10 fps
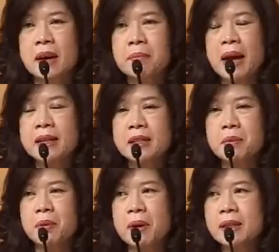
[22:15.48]
สามารถที่จะ
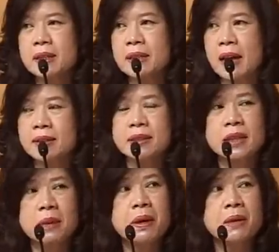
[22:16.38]
บอกว่าจะสั่งซื้อ
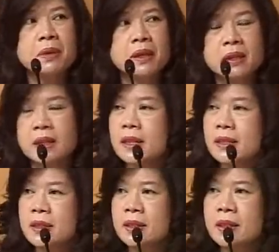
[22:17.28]
ได้เพิ่มขึ้นเคย
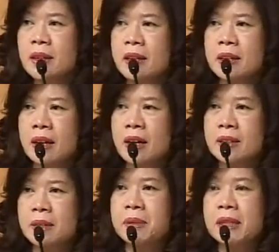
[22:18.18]
ซื้อ
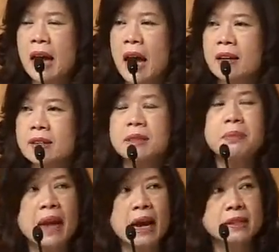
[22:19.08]
10สัญญาก็ซื้อ
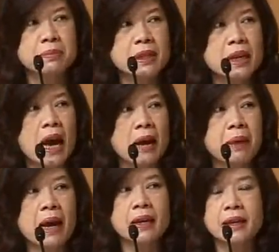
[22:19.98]
เป็น50สัญญา
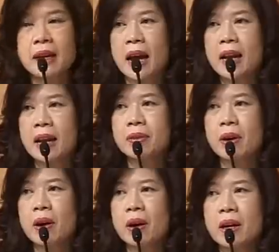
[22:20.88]
ไปนะคะแล้ว
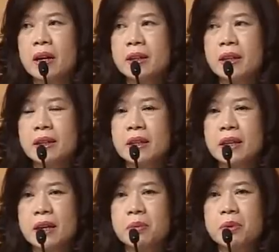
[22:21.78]
ก็ถ้าเกิด
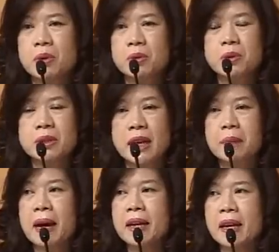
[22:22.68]
ในผู้ลงทุนสถา
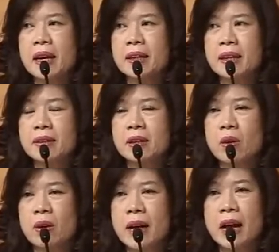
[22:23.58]
บันเองในเรื่อง
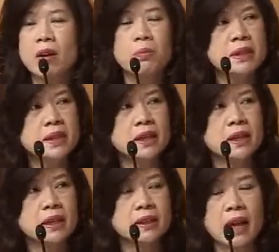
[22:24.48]
ของค่าคอมมิชชั่น
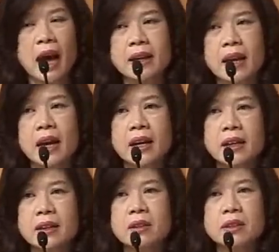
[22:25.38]
อะไรต่างๆเนี่ย
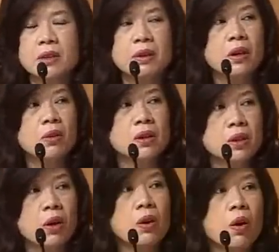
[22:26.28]
เข้าใจว่าเขาก็
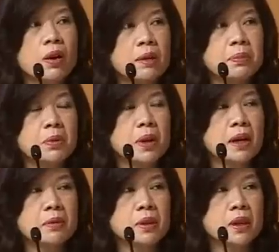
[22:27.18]
ต่อรองกับ
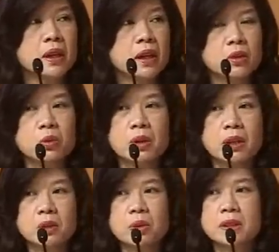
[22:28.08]

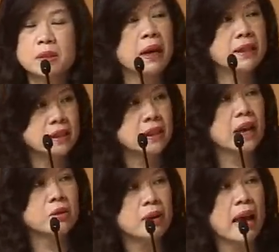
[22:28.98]
ตัวสมาชิก
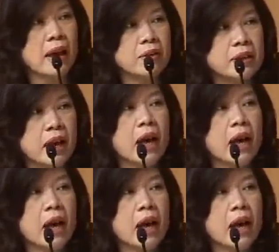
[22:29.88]
ได้อยู่แล้ว